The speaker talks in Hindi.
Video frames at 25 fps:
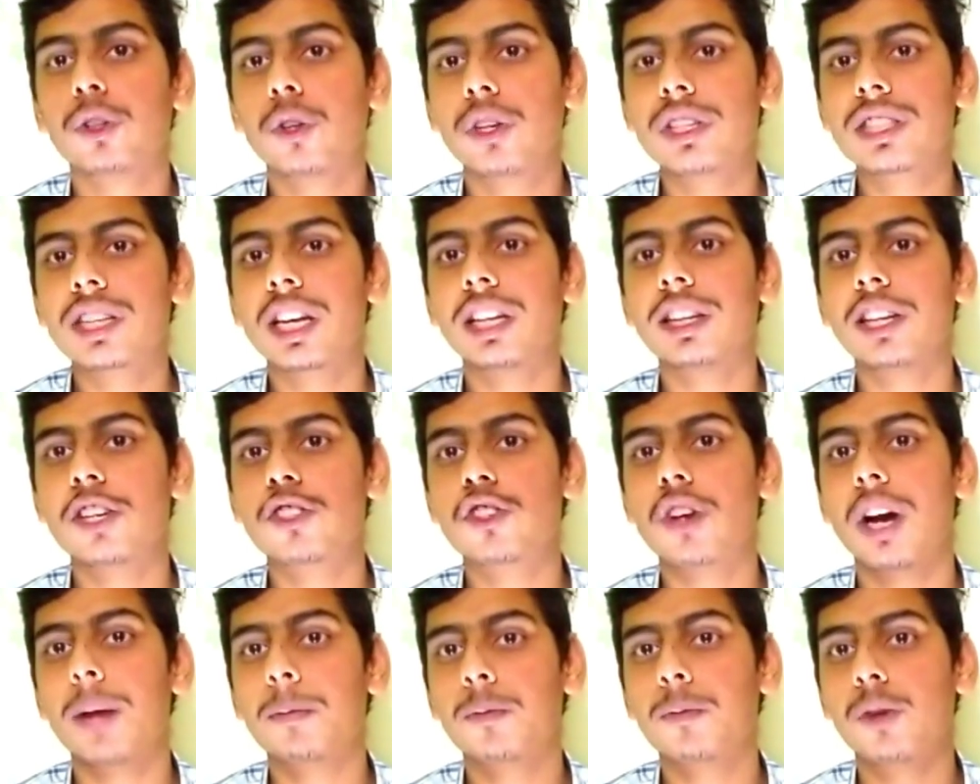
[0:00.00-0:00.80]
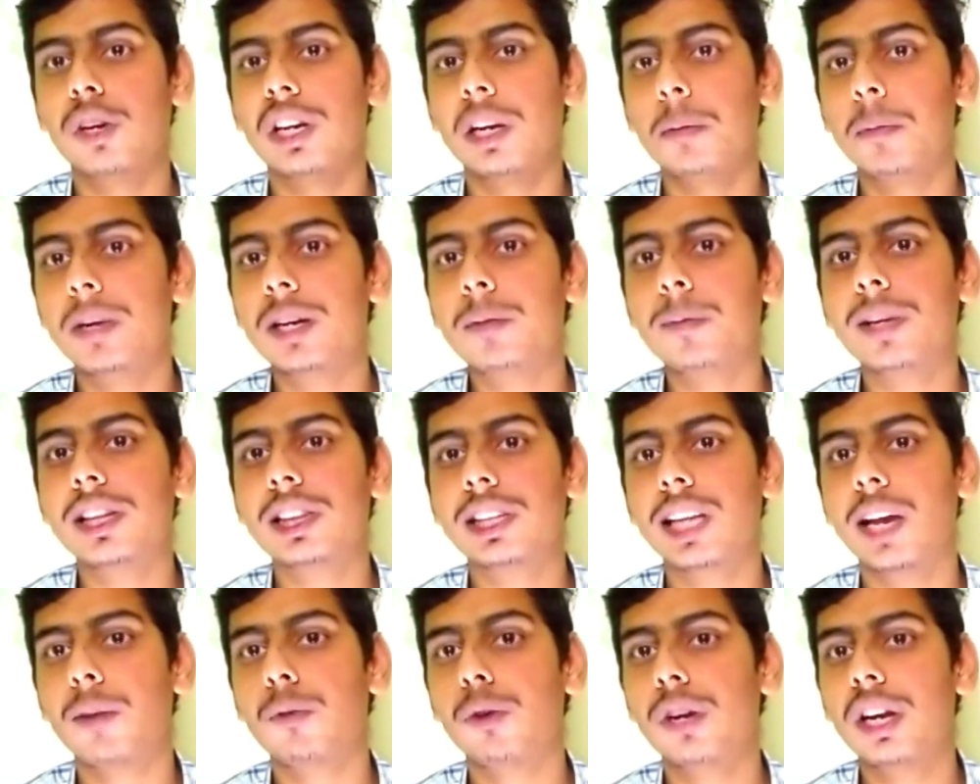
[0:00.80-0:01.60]
तो इसके अंदर जो आपको लिमिट
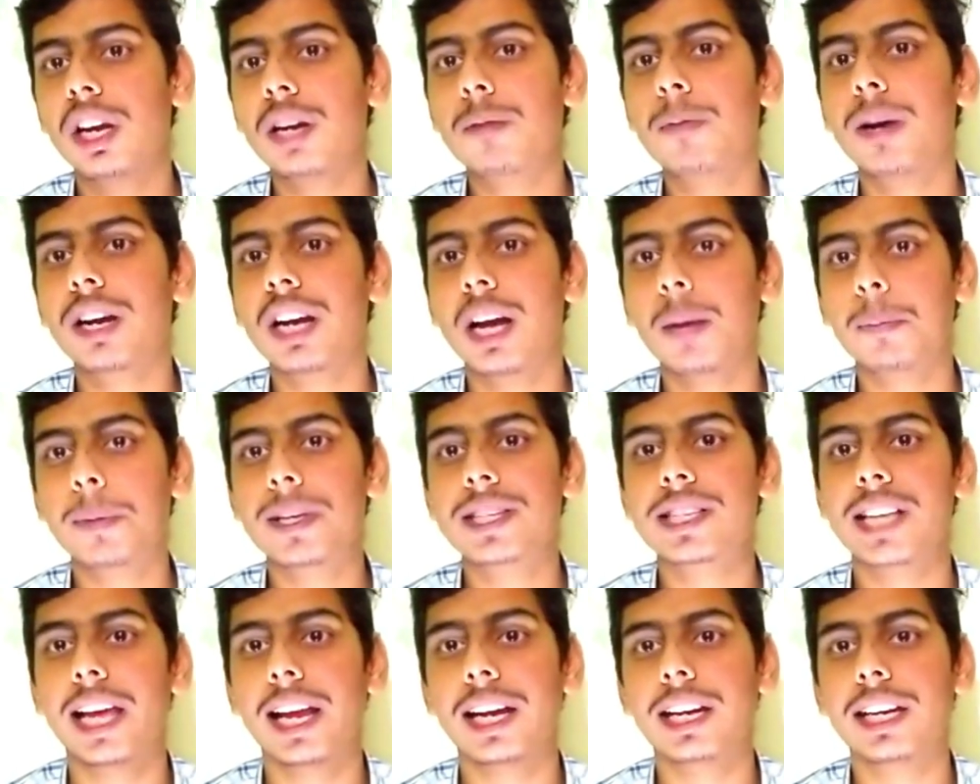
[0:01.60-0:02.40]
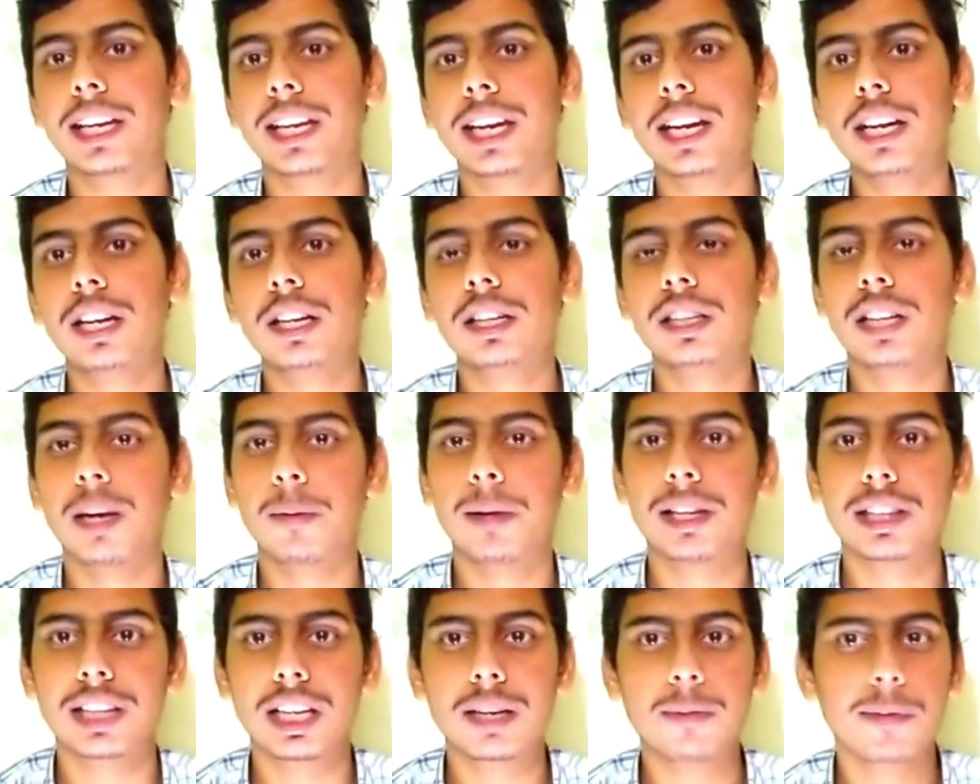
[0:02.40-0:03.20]
मिलती है वो लगभग आपकी सैलरी के
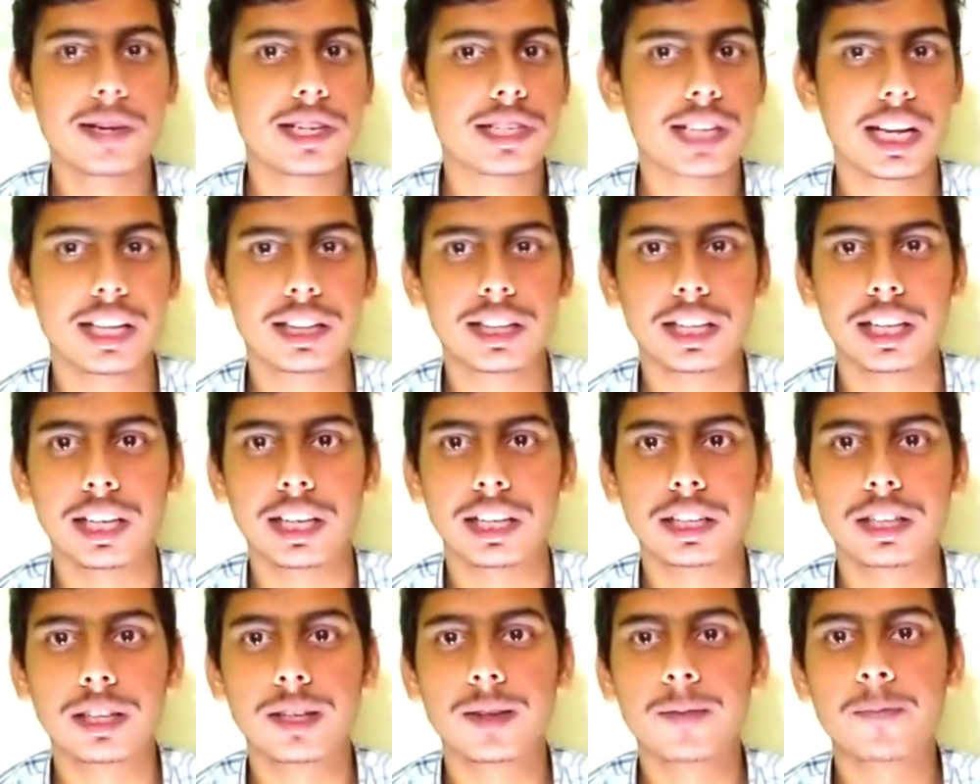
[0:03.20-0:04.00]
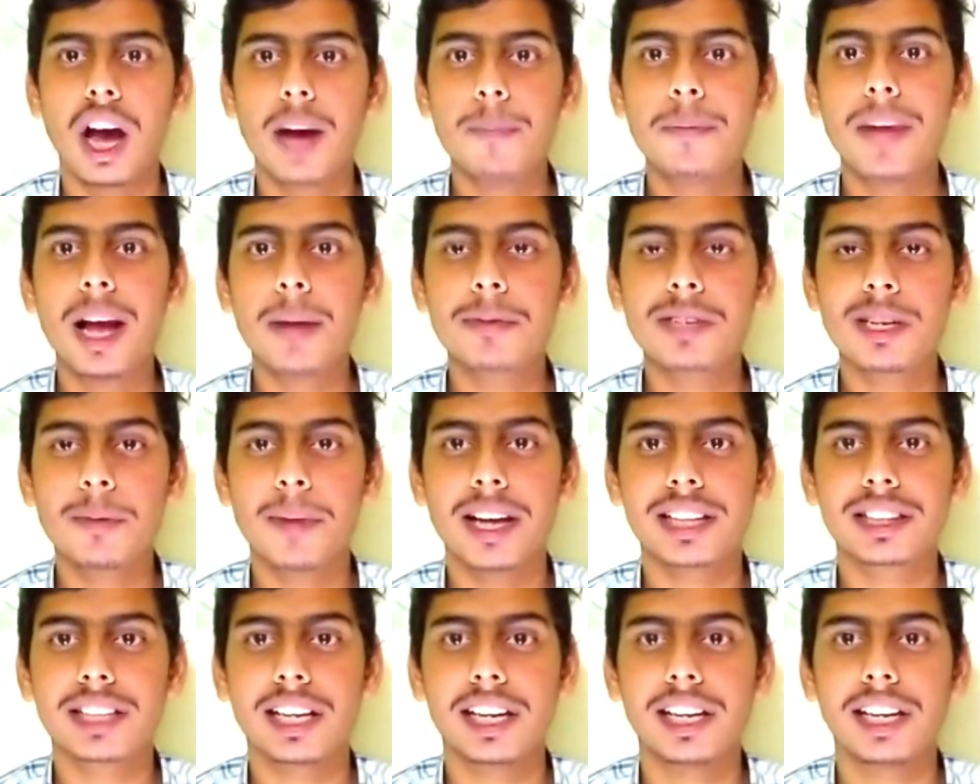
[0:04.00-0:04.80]
डबल तक मिल जाती है तो अब मैं आपसे
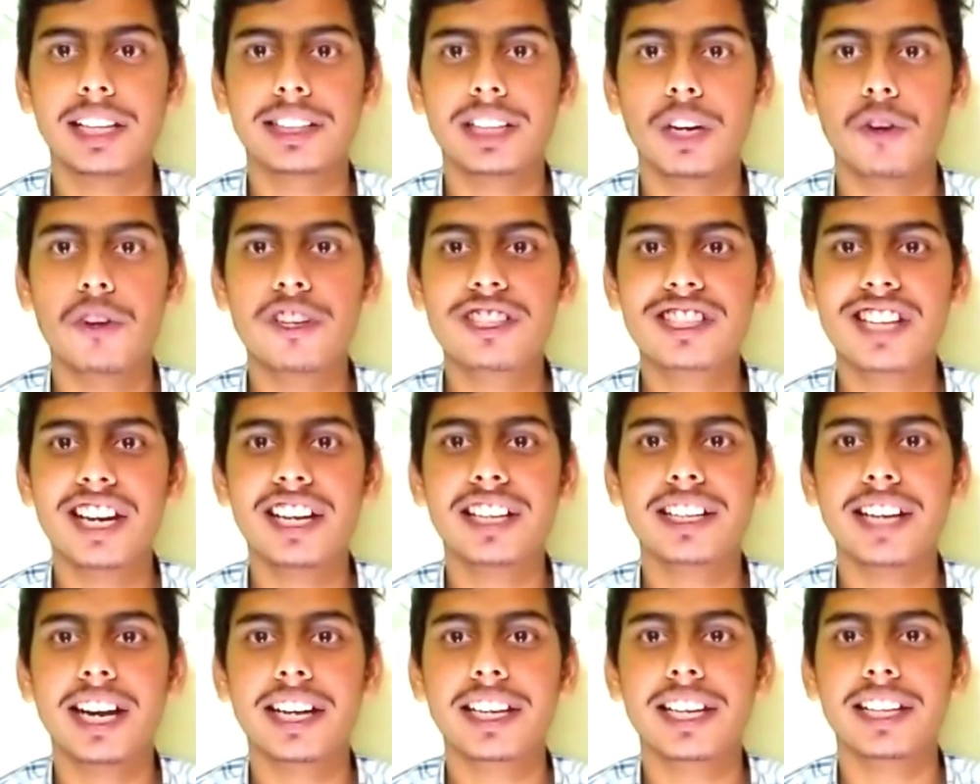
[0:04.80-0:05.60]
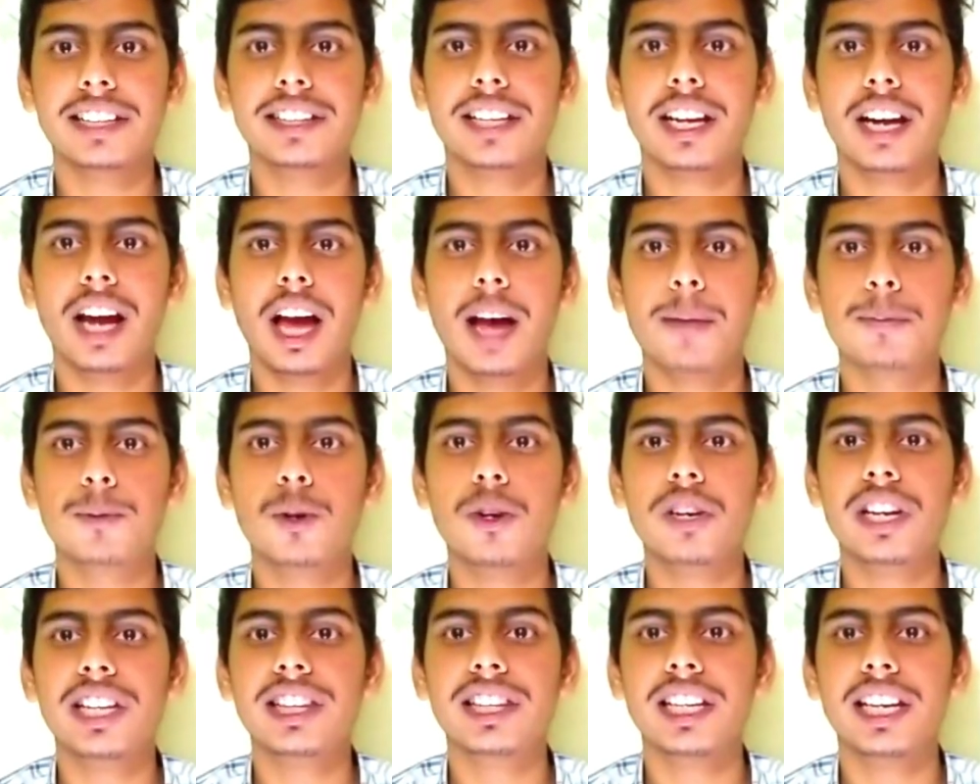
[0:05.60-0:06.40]
बात कर लेता हूँ इस क्रेडिट कार्ड के अंदर
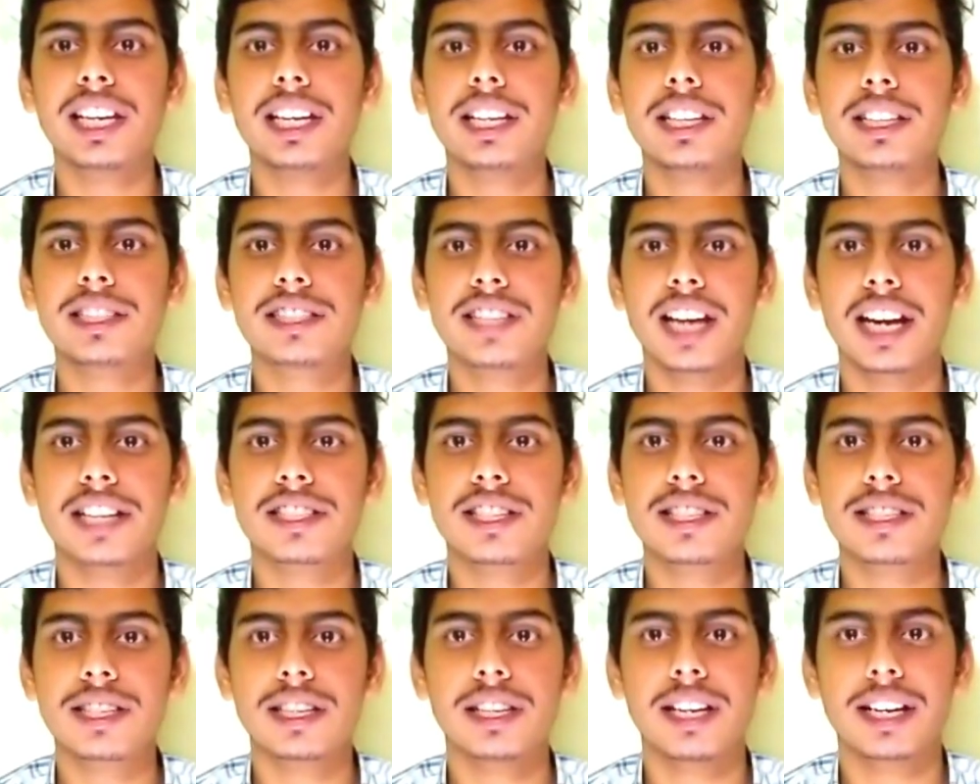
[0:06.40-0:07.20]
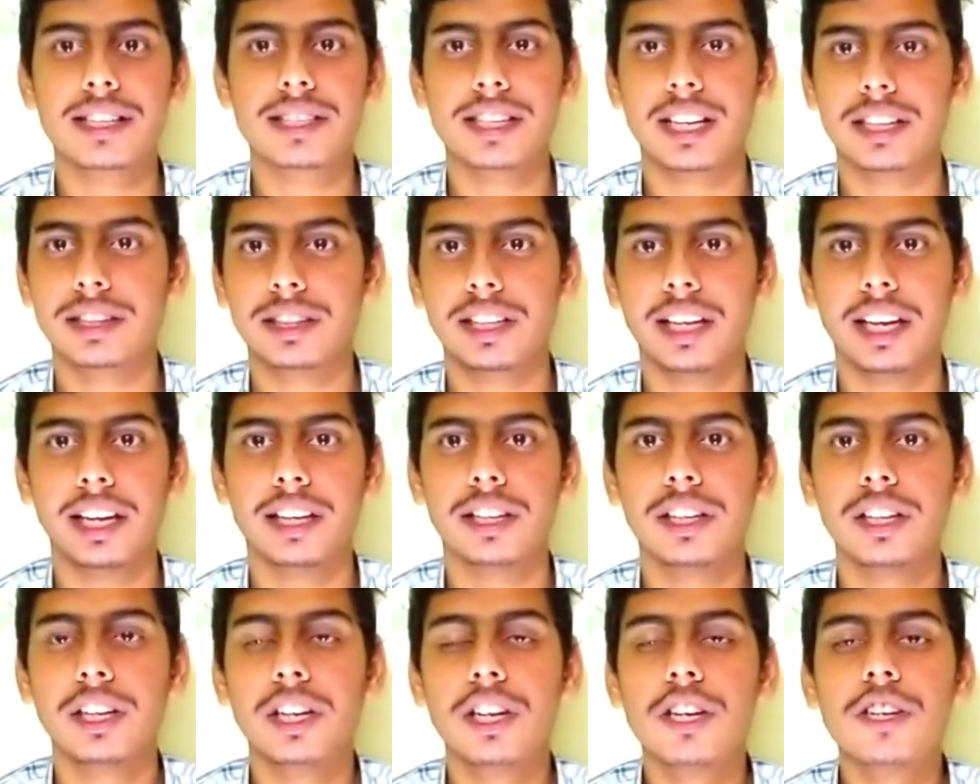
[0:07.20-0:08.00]
आपको कितने चार्जेस लग सकते
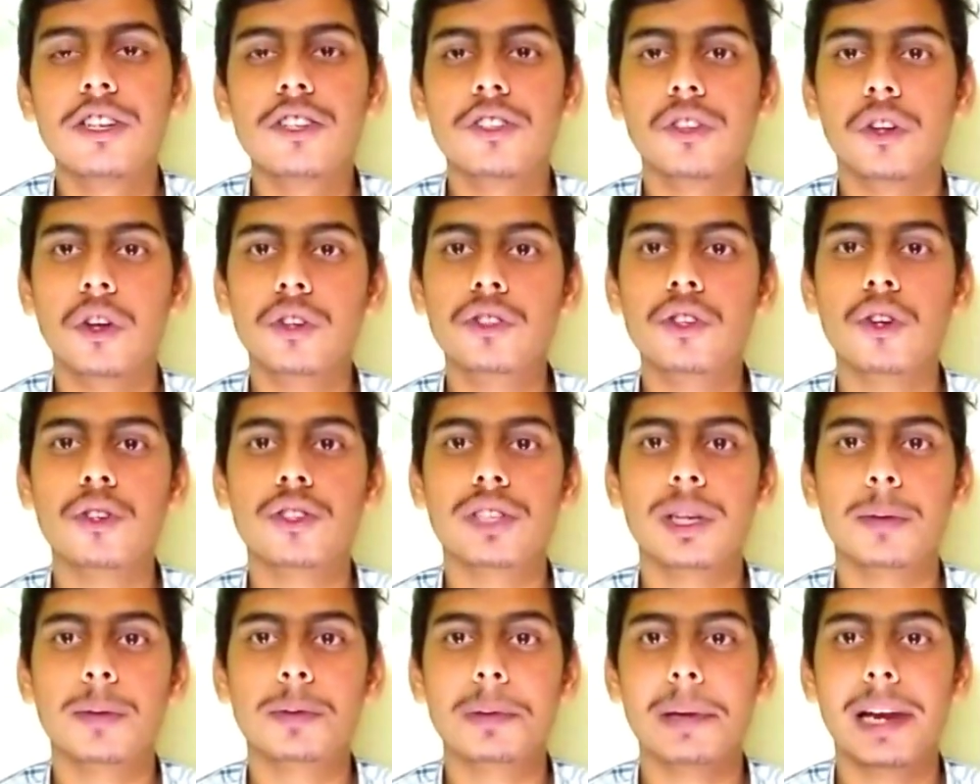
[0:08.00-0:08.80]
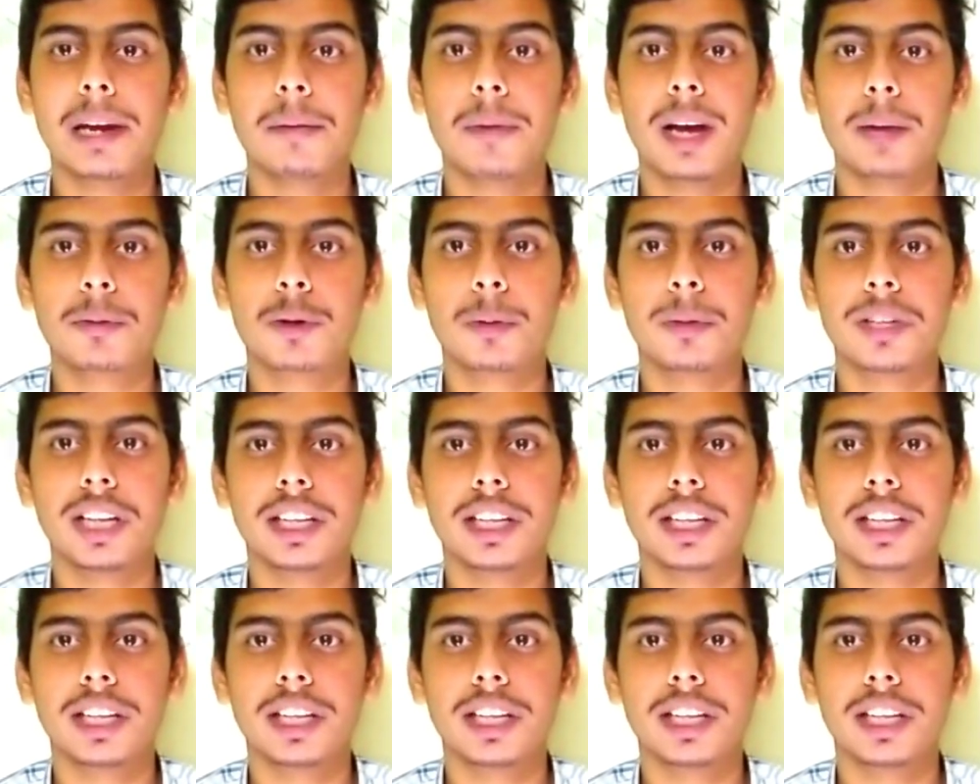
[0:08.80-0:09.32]
हैं दोस्तों सबसे पहले मैं आपको